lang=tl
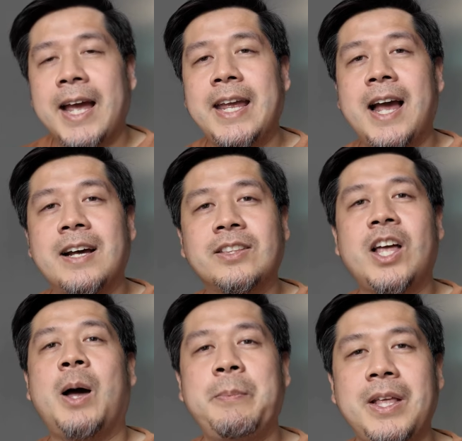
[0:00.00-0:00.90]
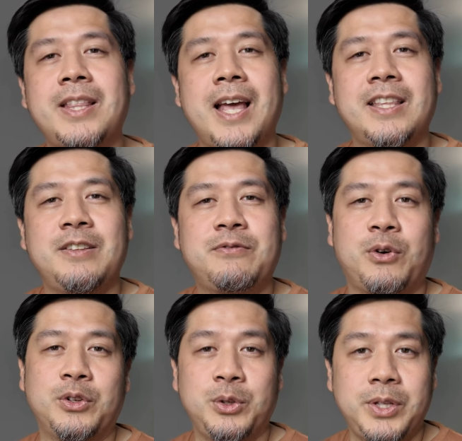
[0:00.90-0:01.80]
Kaya ang topic natin
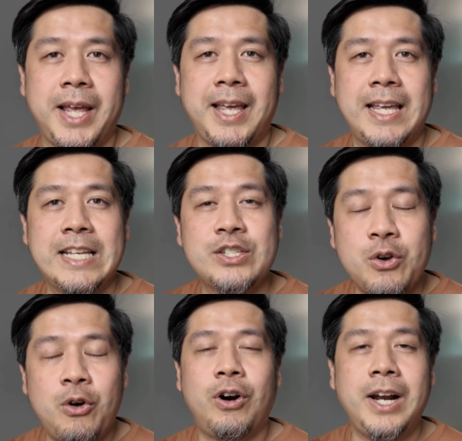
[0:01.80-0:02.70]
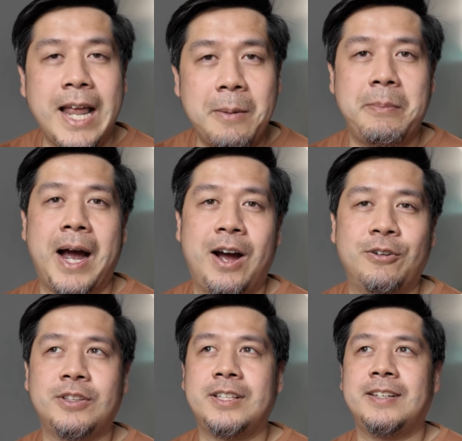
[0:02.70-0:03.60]
for today is all
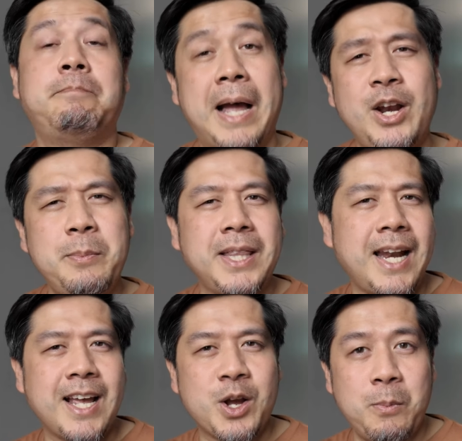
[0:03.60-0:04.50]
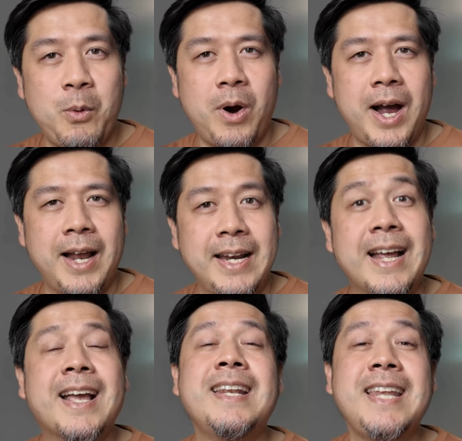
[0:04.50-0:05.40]
about paano ba talaga gumawa
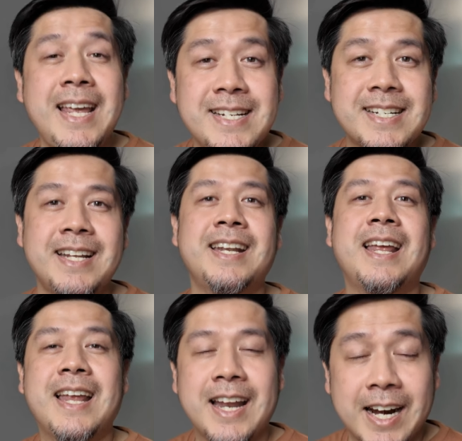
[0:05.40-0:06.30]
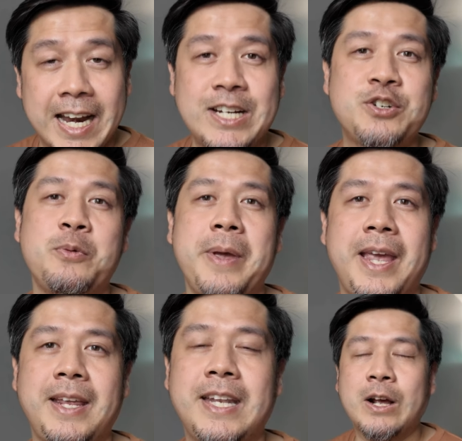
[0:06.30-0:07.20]
ng Canadian
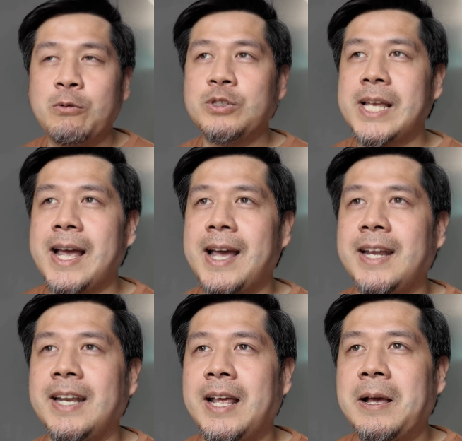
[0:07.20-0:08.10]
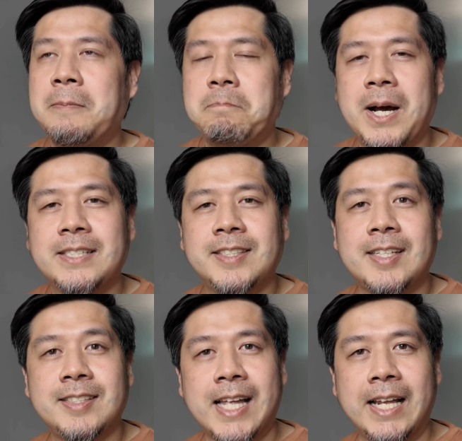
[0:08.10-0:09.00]
resume na kung saan
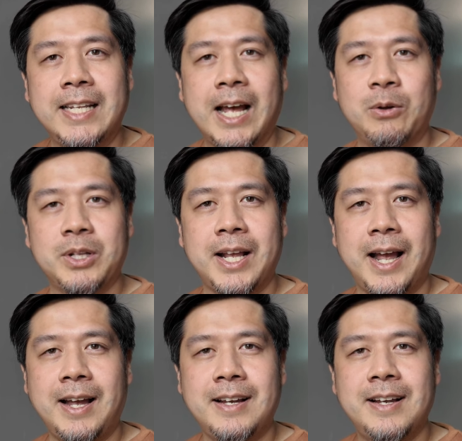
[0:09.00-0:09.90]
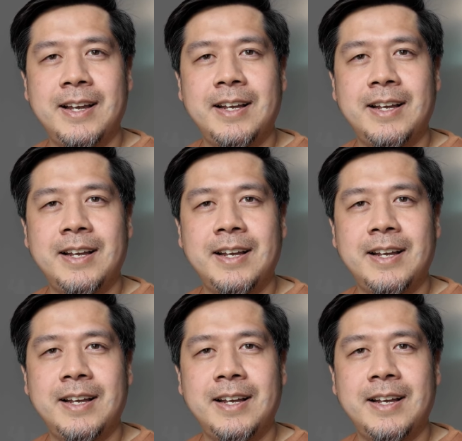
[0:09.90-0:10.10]
magsa-stand out ka